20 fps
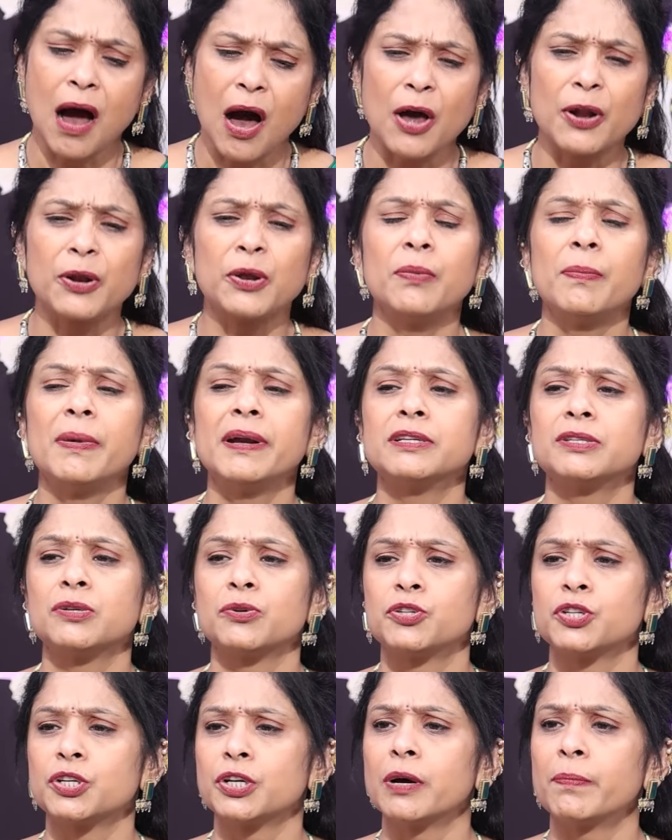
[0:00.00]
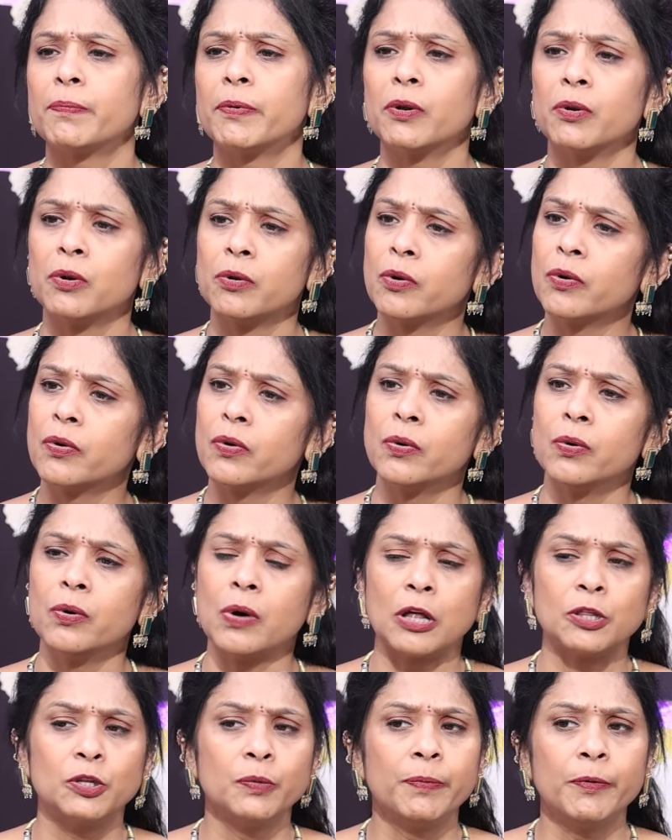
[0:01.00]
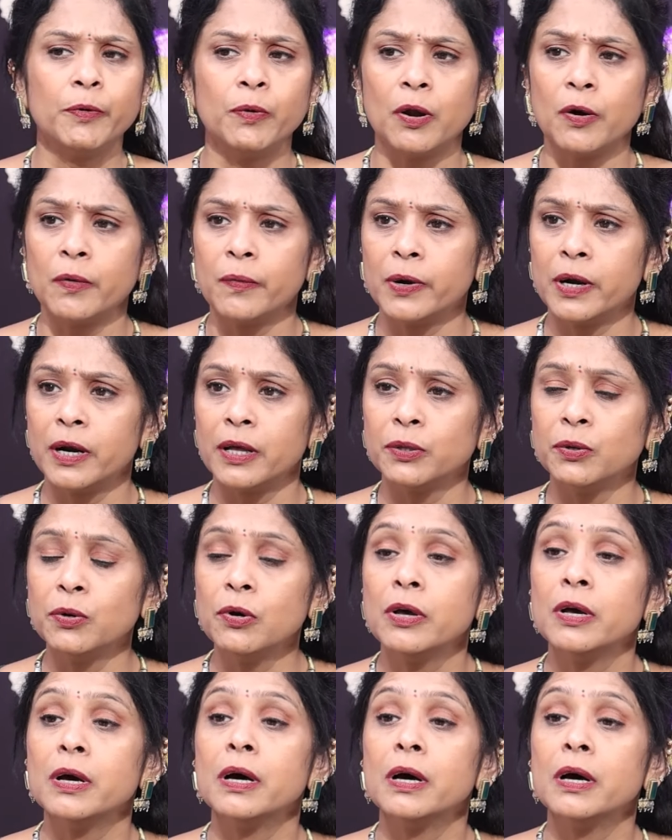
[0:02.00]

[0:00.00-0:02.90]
ఆర్గ్యుమెంట్స్ వచ్చినప్పుడు నోరు అదుపులో ఉండదు